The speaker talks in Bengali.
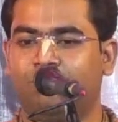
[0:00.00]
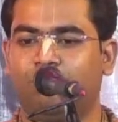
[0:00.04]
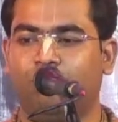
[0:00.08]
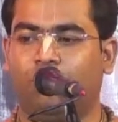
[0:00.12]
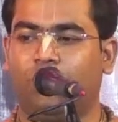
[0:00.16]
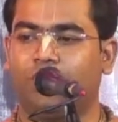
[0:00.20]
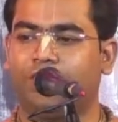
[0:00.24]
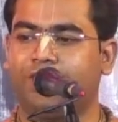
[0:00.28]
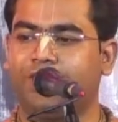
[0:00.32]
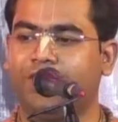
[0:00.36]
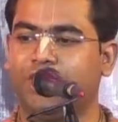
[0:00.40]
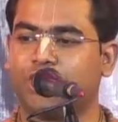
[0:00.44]

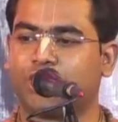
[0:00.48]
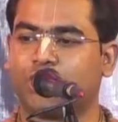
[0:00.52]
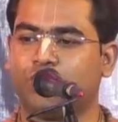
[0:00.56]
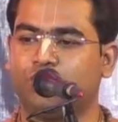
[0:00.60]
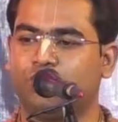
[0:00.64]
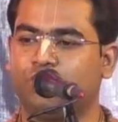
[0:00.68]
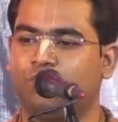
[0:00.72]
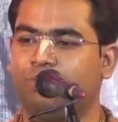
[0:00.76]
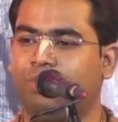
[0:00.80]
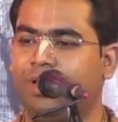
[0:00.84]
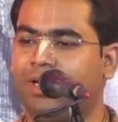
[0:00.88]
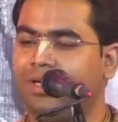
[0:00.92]
মন দিয়ে
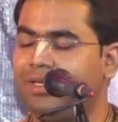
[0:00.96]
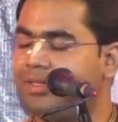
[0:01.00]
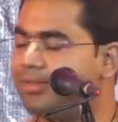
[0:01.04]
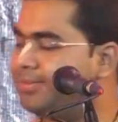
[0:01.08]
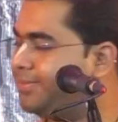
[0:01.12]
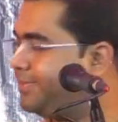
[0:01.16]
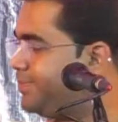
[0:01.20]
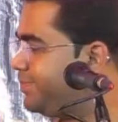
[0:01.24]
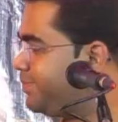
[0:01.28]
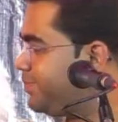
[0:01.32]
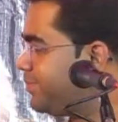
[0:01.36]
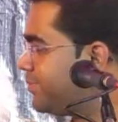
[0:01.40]
শুনুন মা
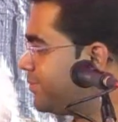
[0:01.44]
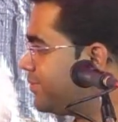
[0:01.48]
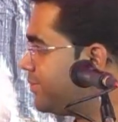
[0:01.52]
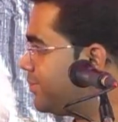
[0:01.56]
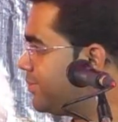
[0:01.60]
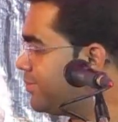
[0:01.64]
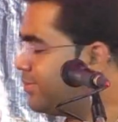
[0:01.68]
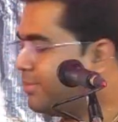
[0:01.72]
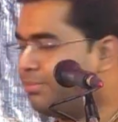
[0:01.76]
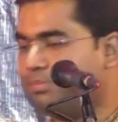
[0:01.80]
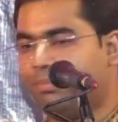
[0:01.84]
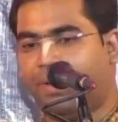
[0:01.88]

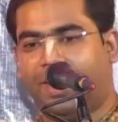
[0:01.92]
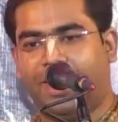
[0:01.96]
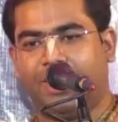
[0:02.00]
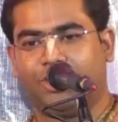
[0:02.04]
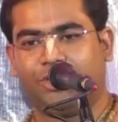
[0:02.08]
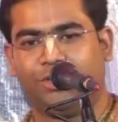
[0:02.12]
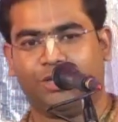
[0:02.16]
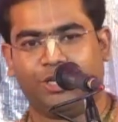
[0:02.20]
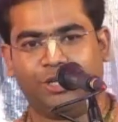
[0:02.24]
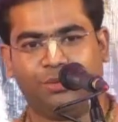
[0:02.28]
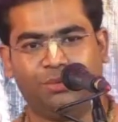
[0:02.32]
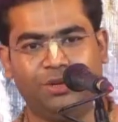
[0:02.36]
পায়ে
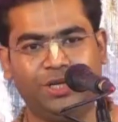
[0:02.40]
ধরে